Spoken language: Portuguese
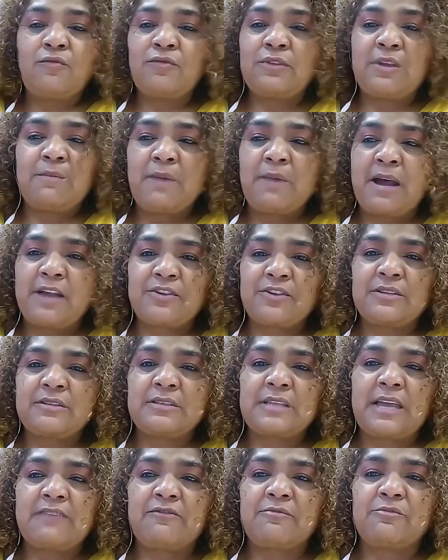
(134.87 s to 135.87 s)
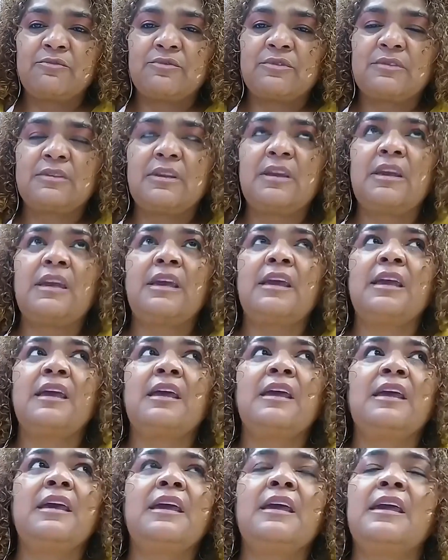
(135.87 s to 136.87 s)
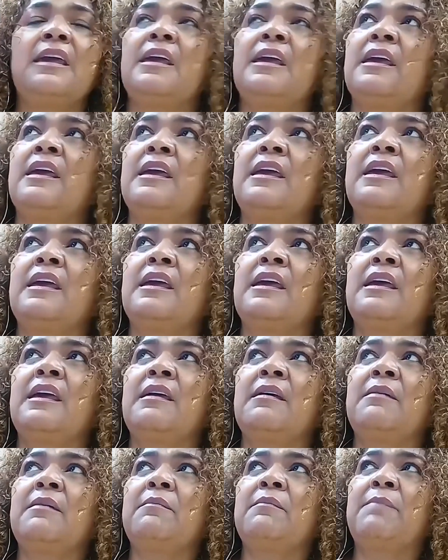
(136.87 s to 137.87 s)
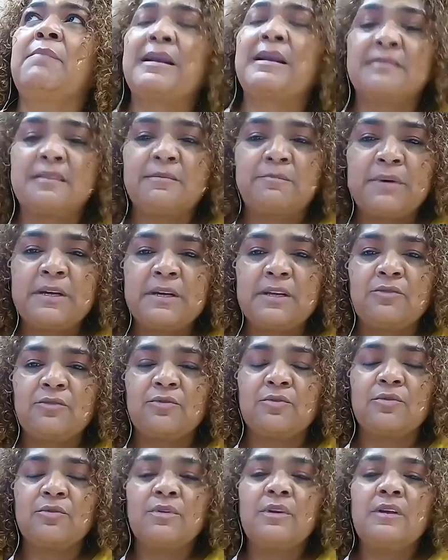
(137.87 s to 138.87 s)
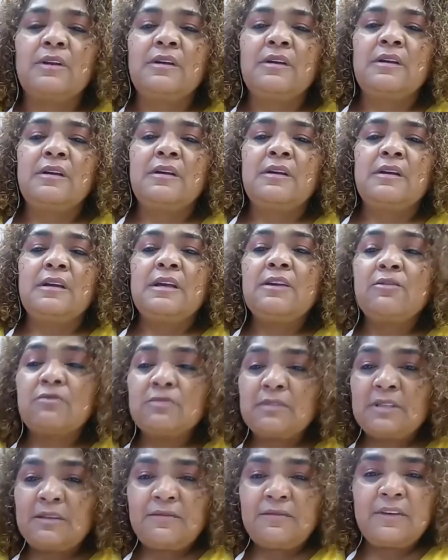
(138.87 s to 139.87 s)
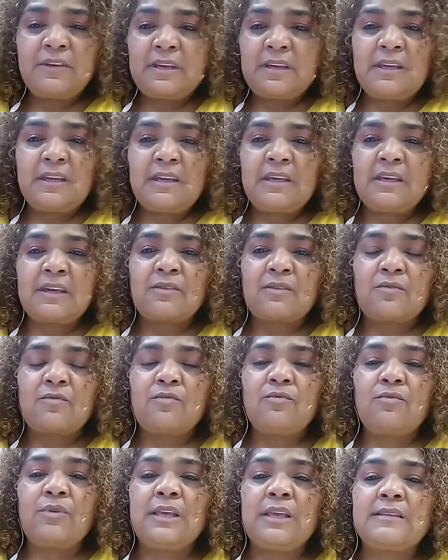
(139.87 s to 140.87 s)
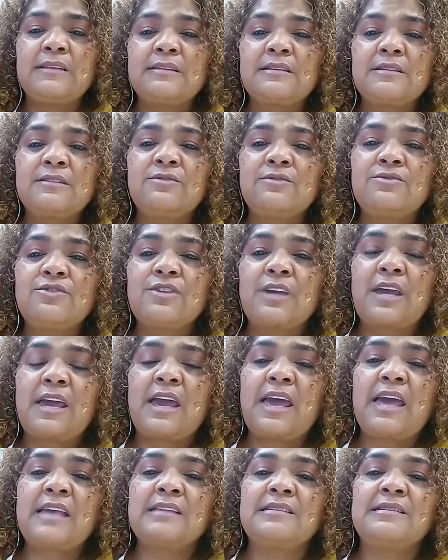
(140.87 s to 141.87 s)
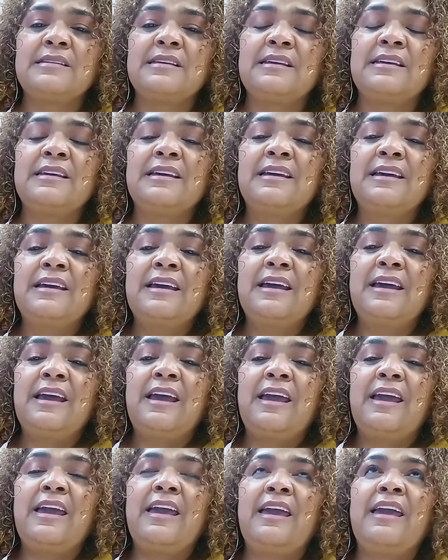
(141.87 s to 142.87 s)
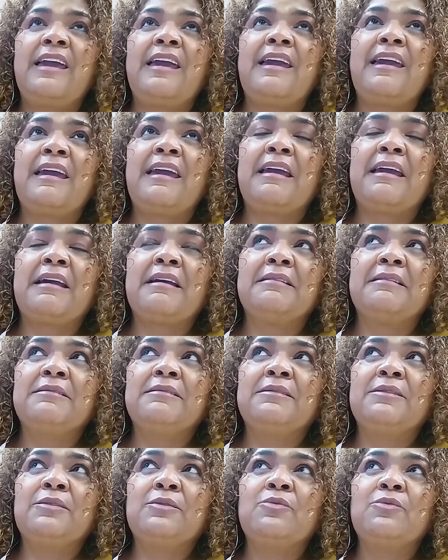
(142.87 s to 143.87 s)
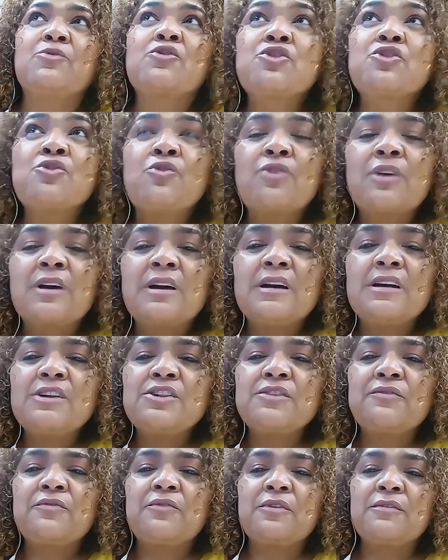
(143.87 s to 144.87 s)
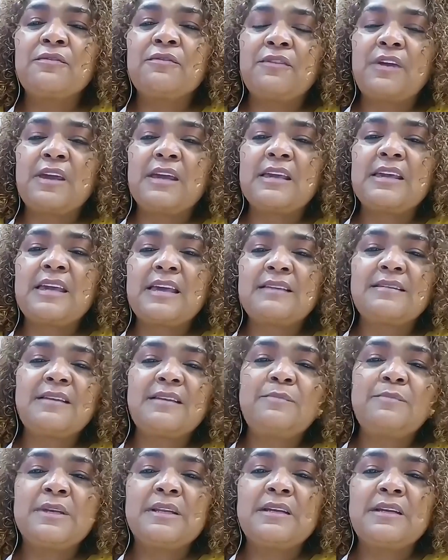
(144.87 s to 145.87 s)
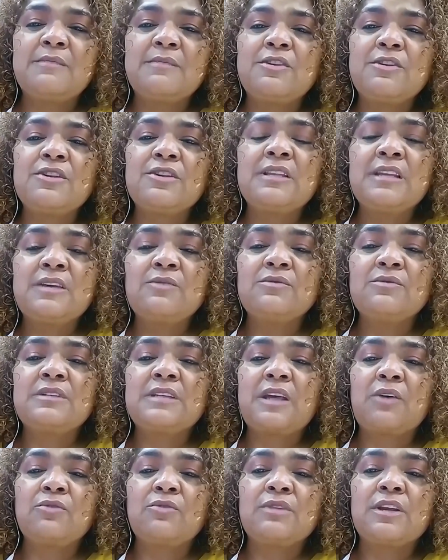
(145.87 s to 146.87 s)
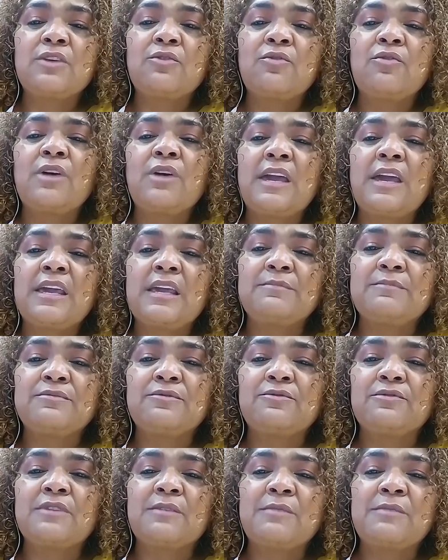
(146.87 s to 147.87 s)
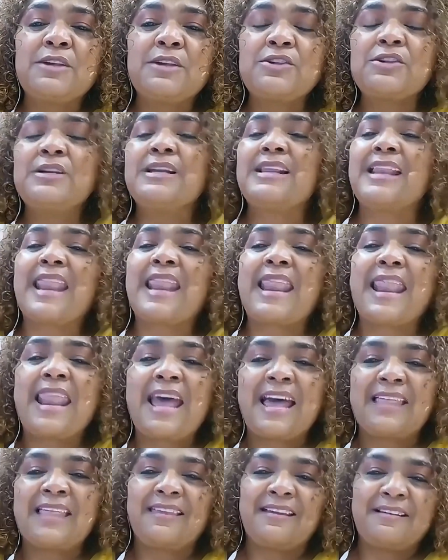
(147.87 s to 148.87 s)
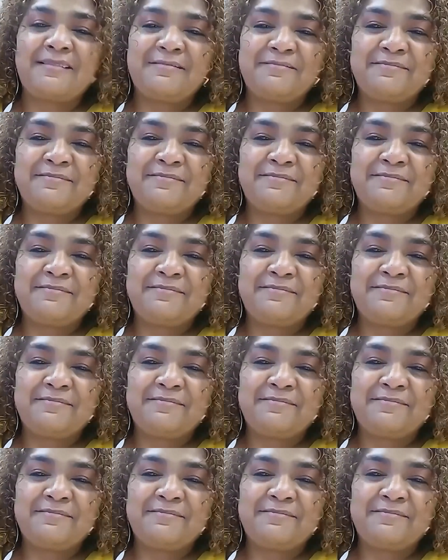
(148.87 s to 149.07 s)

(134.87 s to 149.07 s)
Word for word: debate que estávamos é, é, participando, inclusive com índices do Diese, é, o chocante foi ver que essa pirâmide não se alterou em absolutamente nada.